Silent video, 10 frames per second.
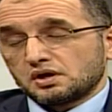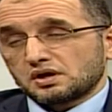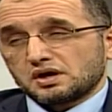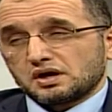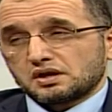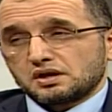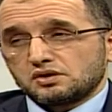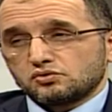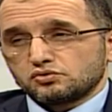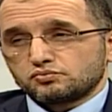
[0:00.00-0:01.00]
gangreni
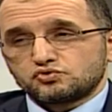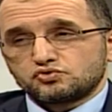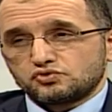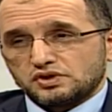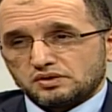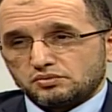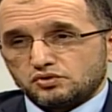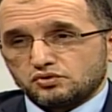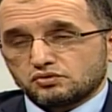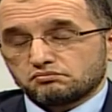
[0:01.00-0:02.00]
olup
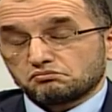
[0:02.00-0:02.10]
çürüyebiliyor